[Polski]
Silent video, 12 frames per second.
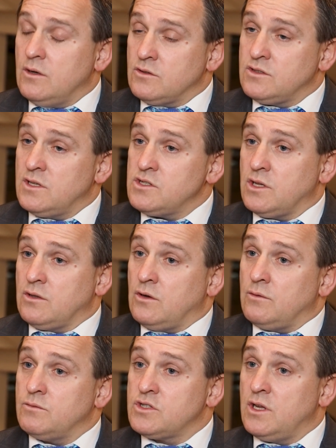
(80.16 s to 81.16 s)
Oznacza
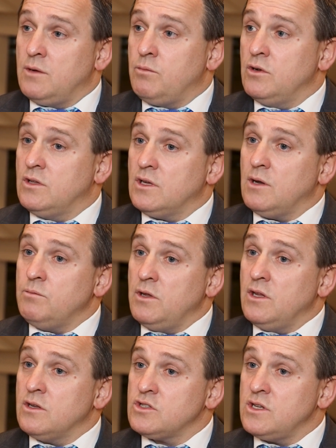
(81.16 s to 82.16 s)
to, że polityka
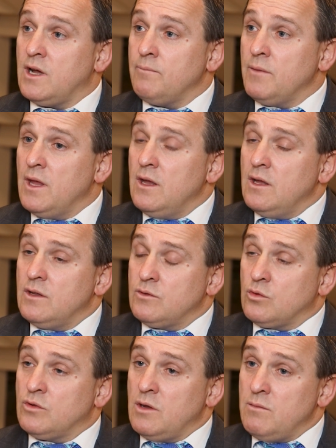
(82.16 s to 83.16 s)
pieniężna
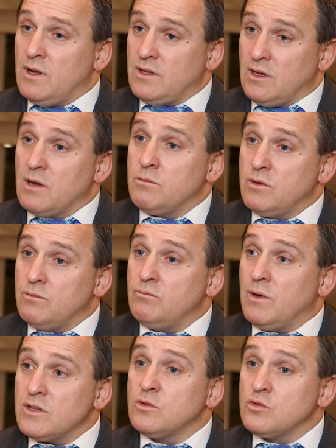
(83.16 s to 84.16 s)
tutaj ma tak jakby
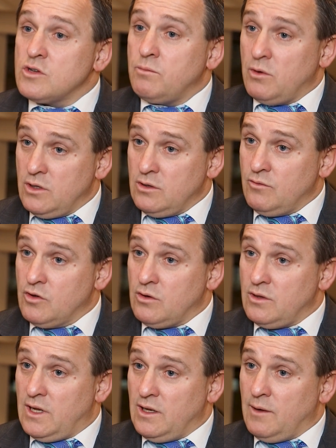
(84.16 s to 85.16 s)
bardzo duże pole do
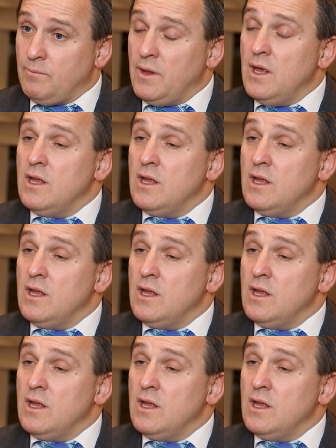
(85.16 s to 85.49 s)
wykonania.